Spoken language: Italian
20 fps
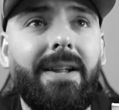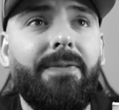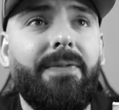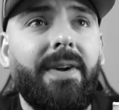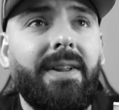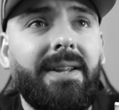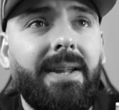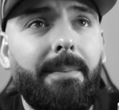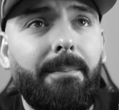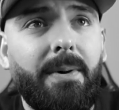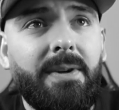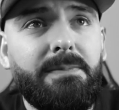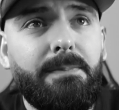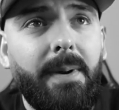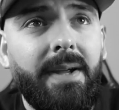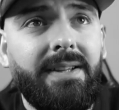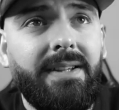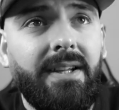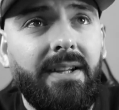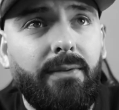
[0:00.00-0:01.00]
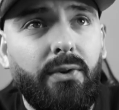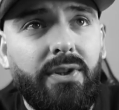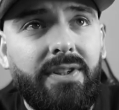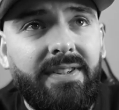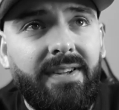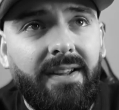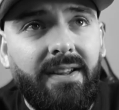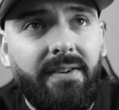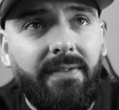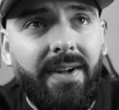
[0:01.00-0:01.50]
Nel frattempo aspetta, devo
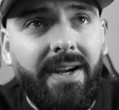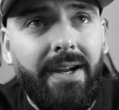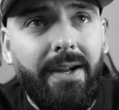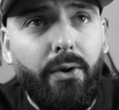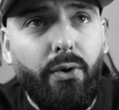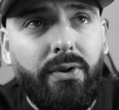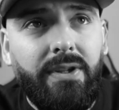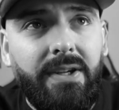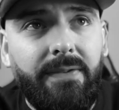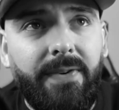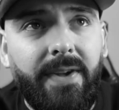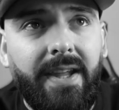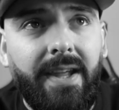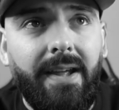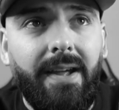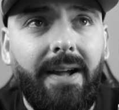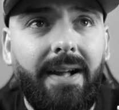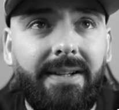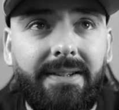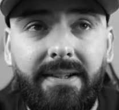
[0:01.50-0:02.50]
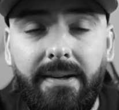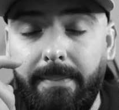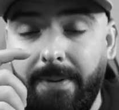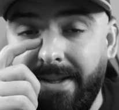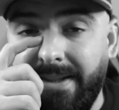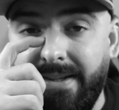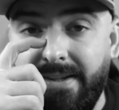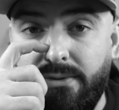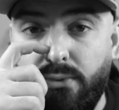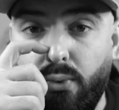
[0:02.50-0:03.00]
disattivare le notifiche,
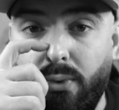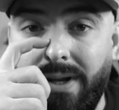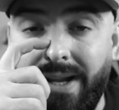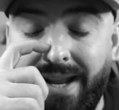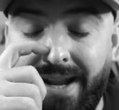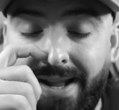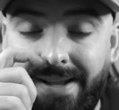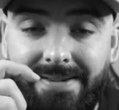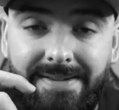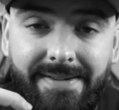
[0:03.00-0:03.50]
altrimenti squillerà